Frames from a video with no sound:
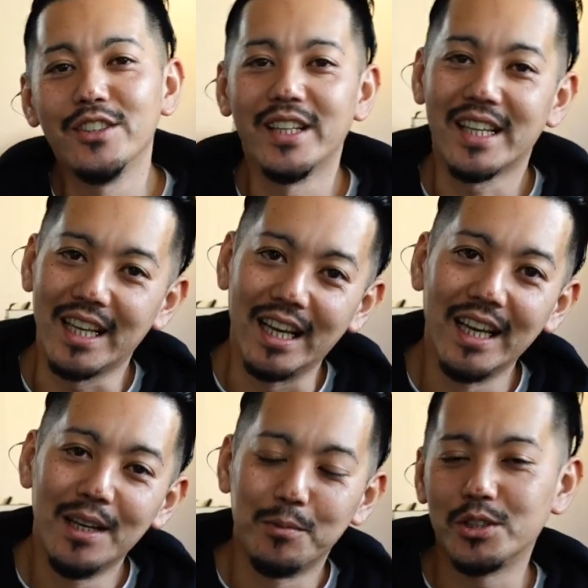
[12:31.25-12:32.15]
旧暦、
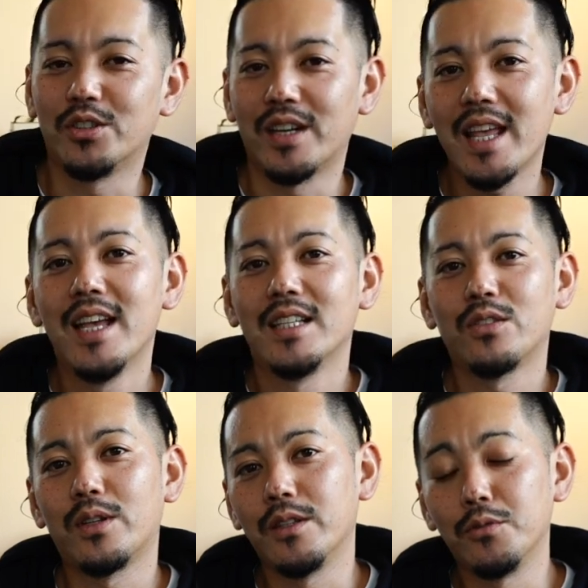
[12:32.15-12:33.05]
もちろんね、
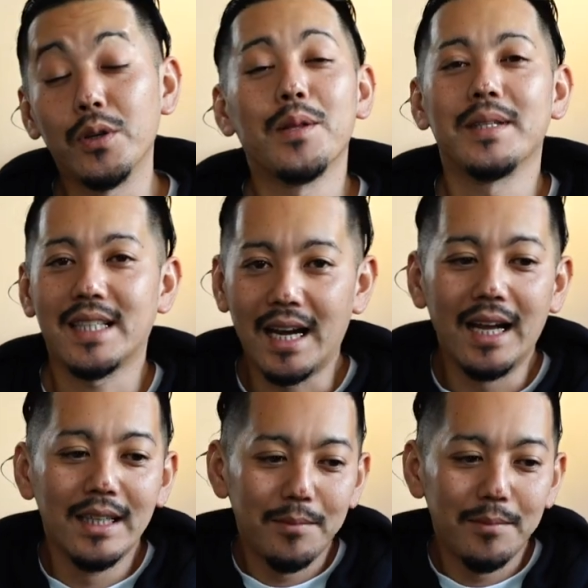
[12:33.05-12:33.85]
それで動いてますから、